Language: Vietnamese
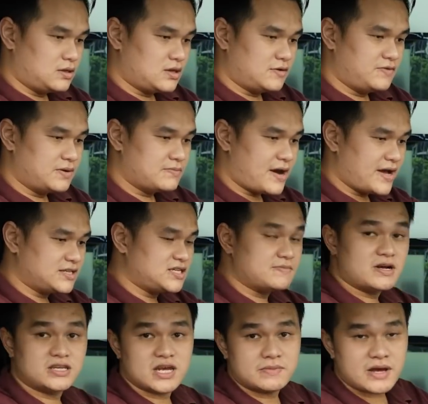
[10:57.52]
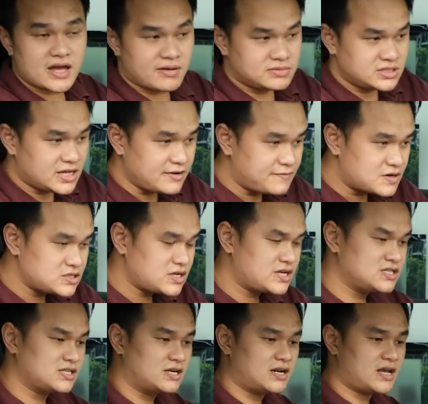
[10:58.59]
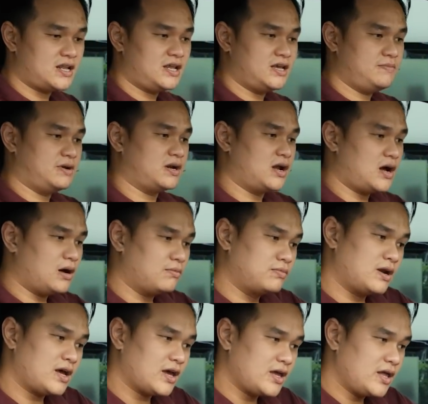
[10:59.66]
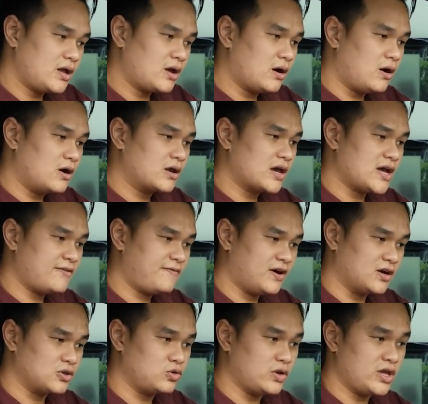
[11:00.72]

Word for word: trên phiên bản C300 AMG First Edition này thì mình không thấy có cái phần